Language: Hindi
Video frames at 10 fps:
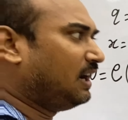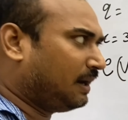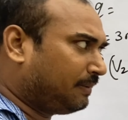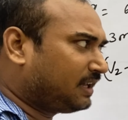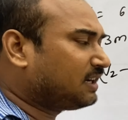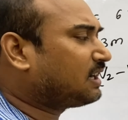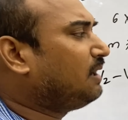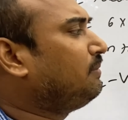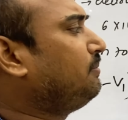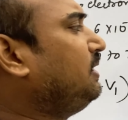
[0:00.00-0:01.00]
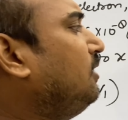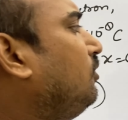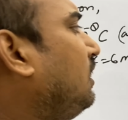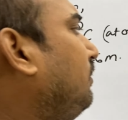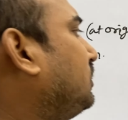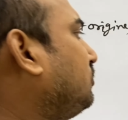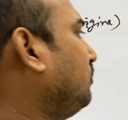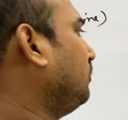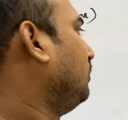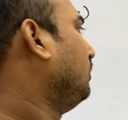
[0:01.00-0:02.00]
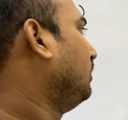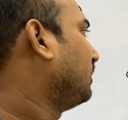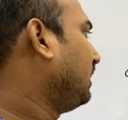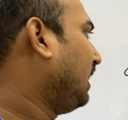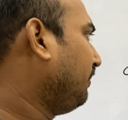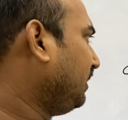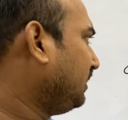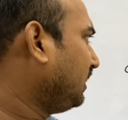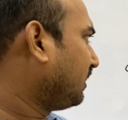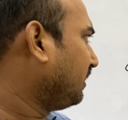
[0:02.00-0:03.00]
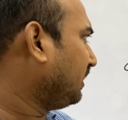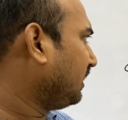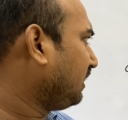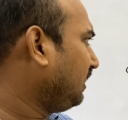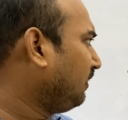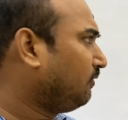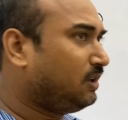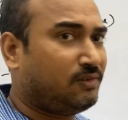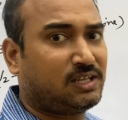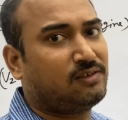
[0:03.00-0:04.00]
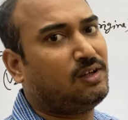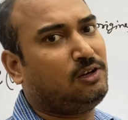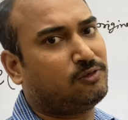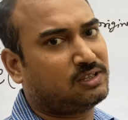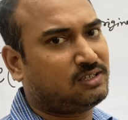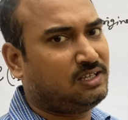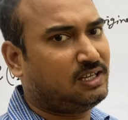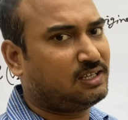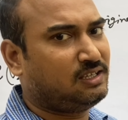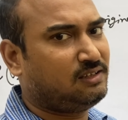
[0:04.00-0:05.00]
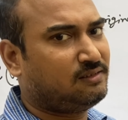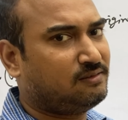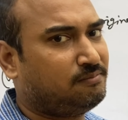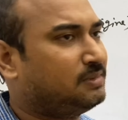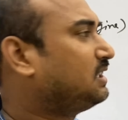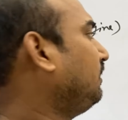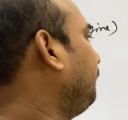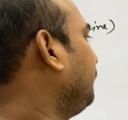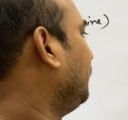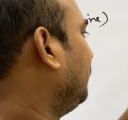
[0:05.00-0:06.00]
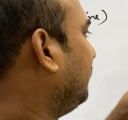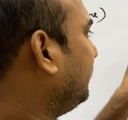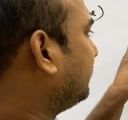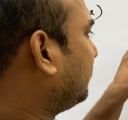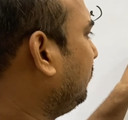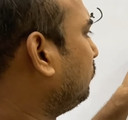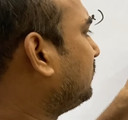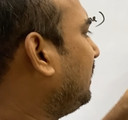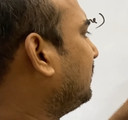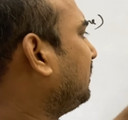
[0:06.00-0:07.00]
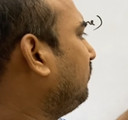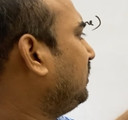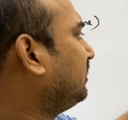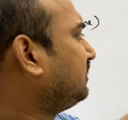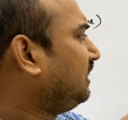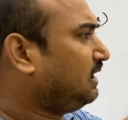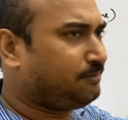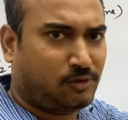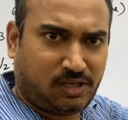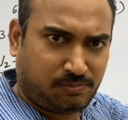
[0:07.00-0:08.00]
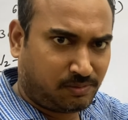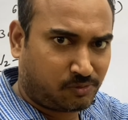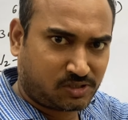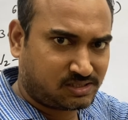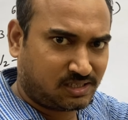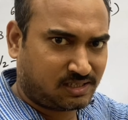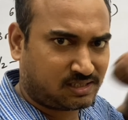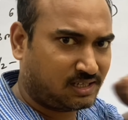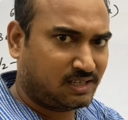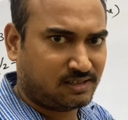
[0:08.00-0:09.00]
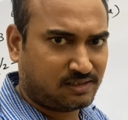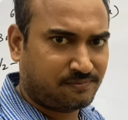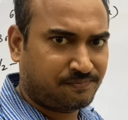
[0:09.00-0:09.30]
हमारा काम अब ये होगा बच्चों कि हम ये देखेंगे कि वी वन की वैल्यू कितनी आएगी मतलब इस क्यू चार्ज की वजह से ए पॉइंट पे पोटेंशियल कितना आएगा